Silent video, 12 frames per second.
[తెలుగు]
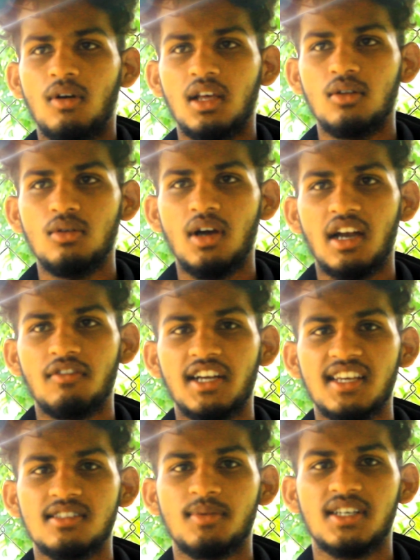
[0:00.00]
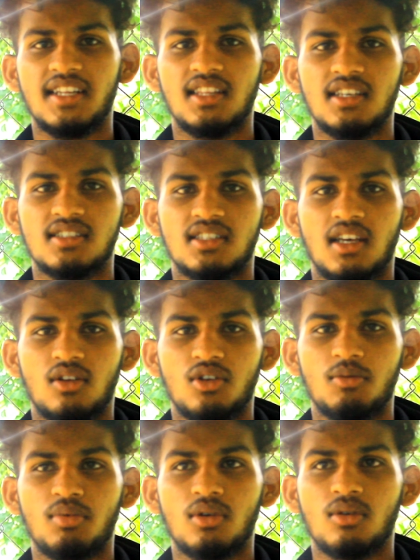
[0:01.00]
వాళ్ళు అడ్వర్టైజ్మెంట్ అయితే ఇస్తారు
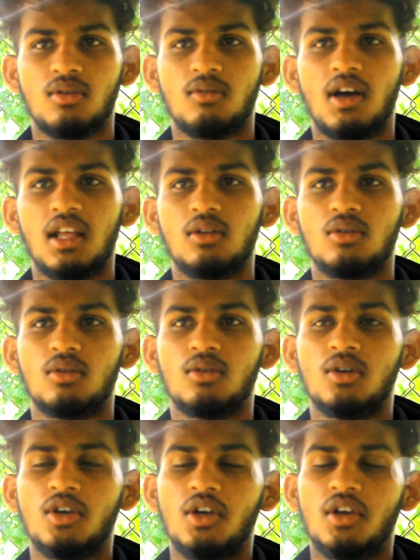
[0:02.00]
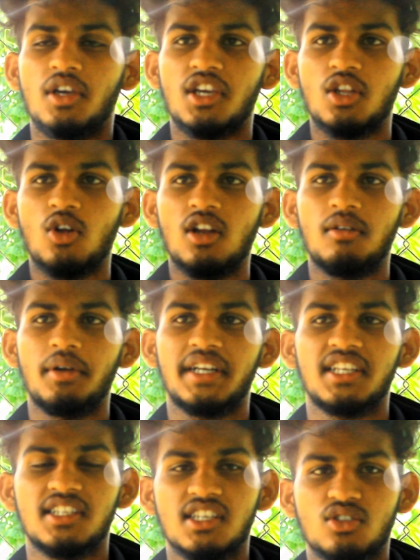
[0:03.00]
ఇప్పుడు వాళ్ళు హీరోలను
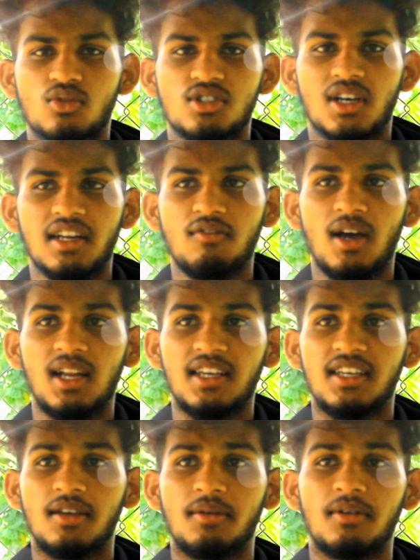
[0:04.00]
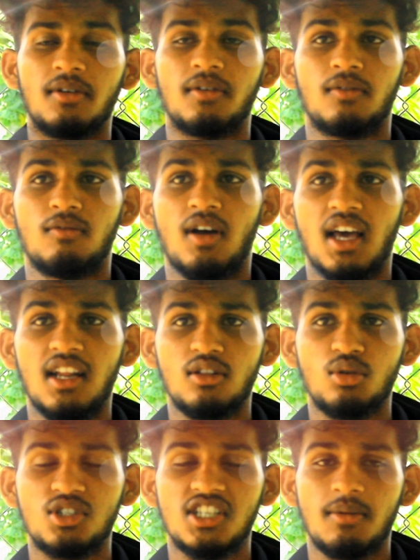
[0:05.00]
పెట్టి చేసుకోవచ్చు కానీ వాళ్ళకి
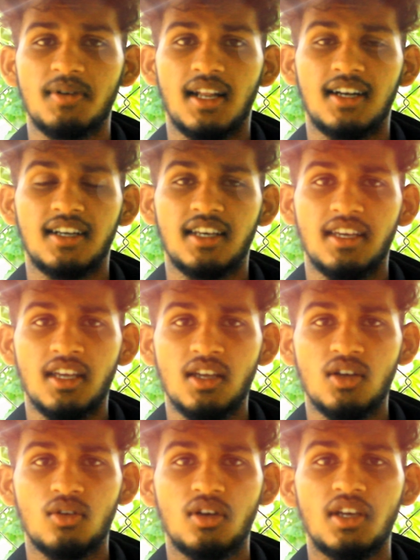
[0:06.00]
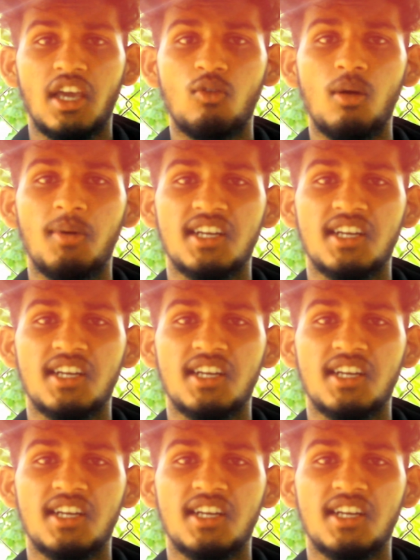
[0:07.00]
వాళ్ళతో చేపియాలంటే ఎక్కువ